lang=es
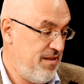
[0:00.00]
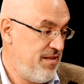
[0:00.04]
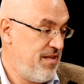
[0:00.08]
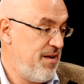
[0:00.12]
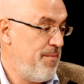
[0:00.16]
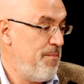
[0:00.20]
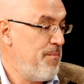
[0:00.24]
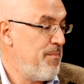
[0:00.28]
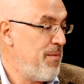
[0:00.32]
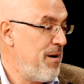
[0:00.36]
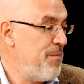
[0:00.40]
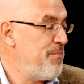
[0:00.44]

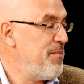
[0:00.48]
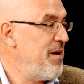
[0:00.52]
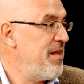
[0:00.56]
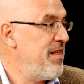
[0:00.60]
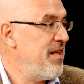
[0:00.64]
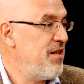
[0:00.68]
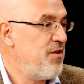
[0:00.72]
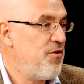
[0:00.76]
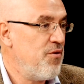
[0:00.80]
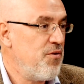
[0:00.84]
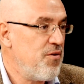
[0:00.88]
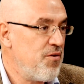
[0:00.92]
se empapa
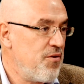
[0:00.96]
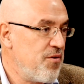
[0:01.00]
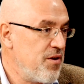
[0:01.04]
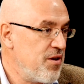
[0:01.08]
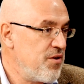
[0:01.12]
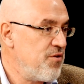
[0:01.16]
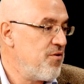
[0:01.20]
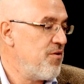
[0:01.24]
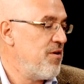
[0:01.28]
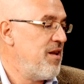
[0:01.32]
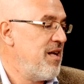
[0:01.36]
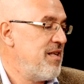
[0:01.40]
de todo lo
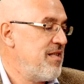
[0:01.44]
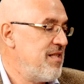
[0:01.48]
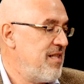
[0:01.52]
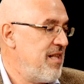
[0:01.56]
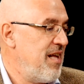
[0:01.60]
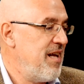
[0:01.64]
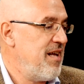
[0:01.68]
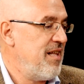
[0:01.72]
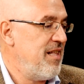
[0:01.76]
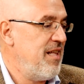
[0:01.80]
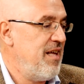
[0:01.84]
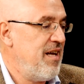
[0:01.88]
que son las
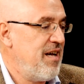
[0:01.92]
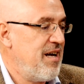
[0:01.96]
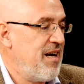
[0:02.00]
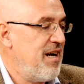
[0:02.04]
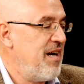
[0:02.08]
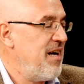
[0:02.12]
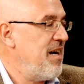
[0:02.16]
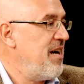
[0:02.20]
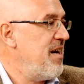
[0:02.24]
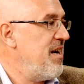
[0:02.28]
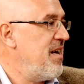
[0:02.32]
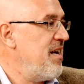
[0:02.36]

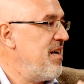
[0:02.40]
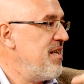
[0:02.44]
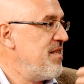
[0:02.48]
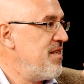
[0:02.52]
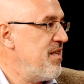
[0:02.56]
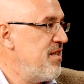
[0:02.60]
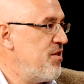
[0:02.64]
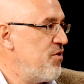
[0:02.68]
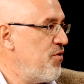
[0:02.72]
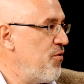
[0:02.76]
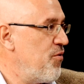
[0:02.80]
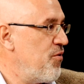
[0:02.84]

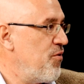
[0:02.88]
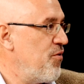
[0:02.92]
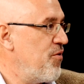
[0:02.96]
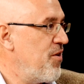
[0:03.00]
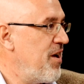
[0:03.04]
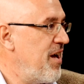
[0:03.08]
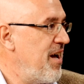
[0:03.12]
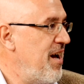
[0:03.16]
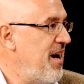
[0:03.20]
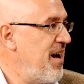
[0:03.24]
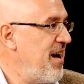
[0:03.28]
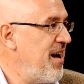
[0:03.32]
técnicas y todo lo
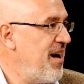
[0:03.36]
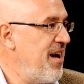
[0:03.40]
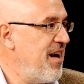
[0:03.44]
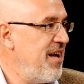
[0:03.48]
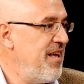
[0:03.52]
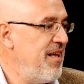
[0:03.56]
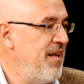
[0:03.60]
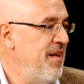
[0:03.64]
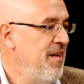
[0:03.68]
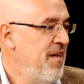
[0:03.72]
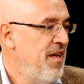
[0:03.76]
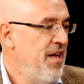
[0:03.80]
que
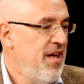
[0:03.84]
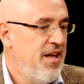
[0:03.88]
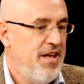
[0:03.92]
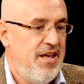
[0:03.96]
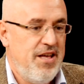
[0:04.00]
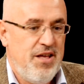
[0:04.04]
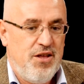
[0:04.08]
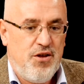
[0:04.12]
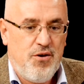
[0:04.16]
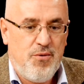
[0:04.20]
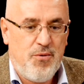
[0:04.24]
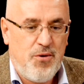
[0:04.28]
hay
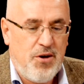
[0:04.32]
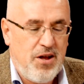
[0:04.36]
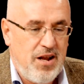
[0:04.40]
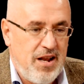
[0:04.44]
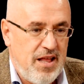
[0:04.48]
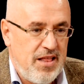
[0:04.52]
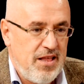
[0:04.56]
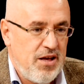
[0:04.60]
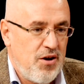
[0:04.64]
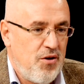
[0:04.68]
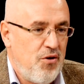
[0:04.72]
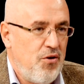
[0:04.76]
y yo voy y
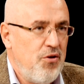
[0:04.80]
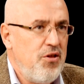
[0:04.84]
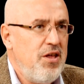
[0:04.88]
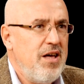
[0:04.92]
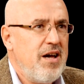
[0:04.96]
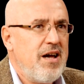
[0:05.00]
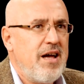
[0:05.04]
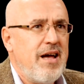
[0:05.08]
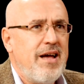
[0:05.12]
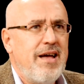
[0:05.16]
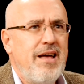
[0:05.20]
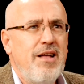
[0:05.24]
le digo,
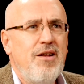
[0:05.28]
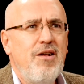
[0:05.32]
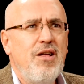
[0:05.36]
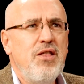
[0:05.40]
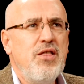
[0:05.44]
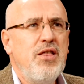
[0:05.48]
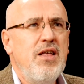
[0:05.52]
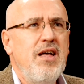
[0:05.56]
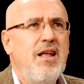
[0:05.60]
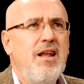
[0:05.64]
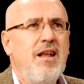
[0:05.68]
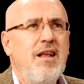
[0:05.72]
oye, ¿qué quiero
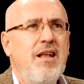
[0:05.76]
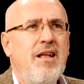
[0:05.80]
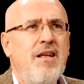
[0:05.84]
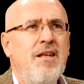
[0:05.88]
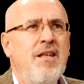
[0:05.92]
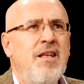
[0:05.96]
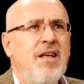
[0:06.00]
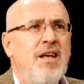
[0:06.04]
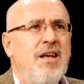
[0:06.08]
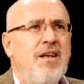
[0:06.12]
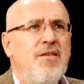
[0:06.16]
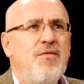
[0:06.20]
hacer
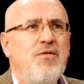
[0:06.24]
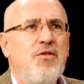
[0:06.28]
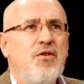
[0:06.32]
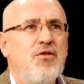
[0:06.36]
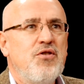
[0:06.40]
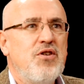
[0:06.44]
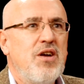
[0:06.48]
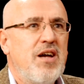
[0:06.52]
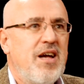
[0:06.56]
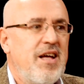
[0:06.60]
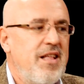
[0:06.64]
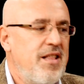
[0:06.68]
eh, no
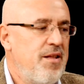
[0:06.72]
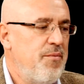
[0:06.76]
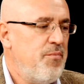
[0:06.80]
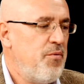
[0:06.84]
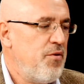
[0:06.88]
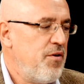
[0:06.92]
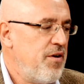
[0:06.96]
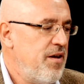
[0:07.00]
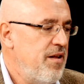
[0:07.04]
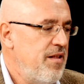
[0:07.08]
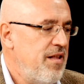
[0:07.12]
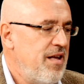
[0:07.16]
sé qué
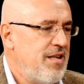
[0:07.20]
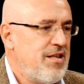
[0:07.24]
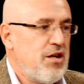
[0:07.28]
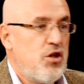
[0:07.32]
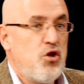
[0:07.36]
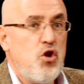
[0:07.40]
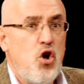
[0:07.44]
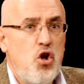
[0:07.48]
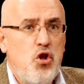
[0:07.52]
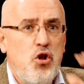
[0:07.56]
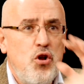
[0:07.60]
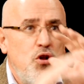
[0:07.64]
tipo de gimnasia.
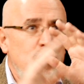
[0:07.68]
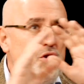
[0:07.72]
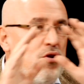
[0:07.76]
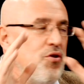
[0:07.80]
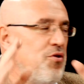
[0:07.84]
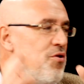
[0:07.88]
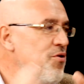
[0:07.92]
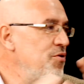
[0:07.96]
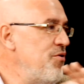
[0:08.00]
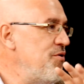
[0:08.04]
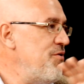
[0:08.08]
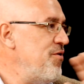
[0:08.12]
No, no, no,
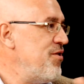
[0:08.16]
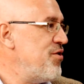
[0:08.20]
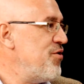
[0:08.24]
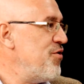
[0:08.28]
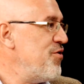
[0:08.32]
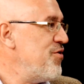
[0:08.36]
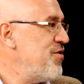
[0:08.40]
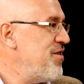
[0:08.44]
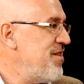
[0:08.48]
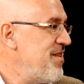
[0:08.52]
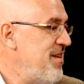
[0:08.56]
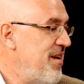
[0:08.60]
no, no
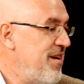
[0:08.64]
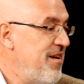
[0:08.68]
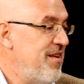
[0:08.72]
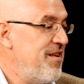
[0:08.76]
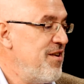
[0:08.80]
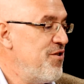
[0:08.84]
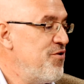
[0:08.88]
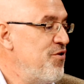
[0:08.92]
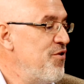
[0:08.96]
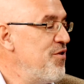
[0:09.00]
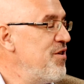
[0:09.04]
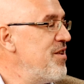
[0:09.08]
eso es,
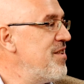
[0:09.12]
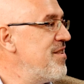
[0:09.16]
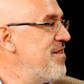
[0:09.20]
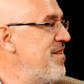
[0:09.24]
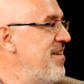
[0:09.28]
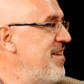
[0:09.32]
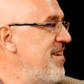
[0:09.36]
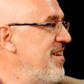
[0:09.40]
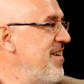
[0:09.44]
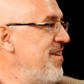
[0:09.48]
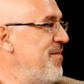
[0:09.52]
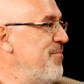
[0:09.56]
eh, eso es
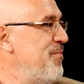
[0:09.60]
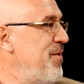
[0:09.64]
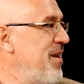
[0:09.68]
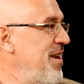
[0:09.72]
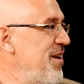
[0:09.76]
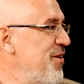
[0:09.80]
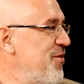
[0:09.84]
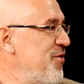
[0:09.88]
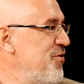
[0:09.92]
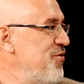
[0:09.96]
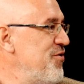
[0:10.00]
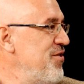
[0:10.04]

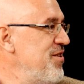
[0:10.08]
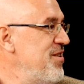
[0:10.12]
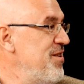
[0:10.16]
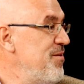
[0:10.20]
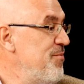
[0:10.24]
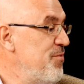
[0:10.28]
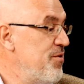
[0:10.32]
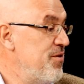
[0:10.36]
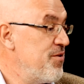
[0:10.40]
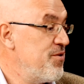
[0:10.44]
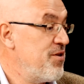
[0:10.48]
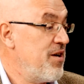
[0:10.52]

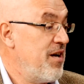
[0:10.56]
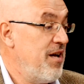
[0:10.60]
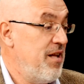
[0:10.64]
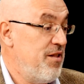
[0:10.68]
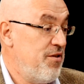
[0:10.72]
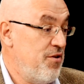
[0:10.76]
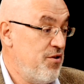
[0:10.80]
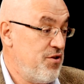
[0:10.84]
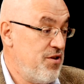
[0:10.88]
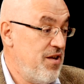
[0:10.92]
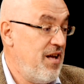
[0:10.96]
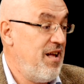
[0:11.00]
peligrosísimo, no sé qué.
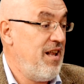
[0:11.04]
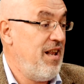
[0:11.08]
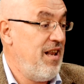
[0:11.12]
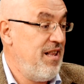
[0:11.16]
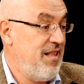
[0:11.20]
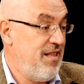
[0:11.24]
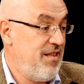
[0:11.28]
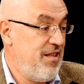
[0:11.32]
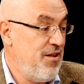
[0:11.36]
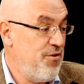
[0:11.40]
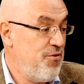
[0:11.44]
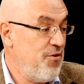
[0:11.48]
Entonces,
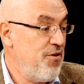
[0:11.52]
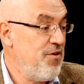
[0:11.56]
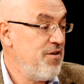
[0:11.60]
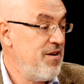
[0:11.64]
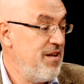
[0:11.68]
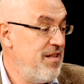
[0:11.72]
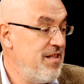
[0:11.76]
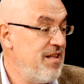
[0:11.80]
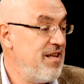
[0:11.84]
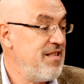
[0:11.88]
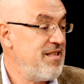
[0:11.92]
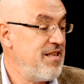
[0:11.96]
el título de
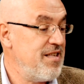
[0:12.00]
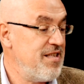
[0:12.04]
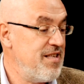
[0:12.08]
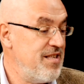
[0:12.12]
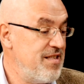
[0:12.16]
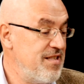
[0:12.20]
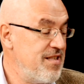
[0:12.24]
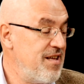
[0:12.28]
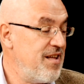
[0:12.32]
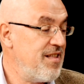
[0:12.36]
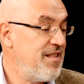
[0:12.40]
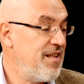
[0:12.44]
gimnasia
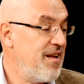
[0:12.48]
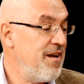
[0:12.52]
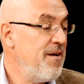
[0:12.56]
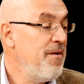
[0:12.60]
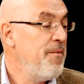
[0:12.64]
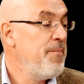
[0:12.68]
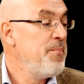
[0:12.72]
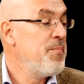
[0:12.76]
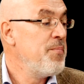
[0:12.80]
sensata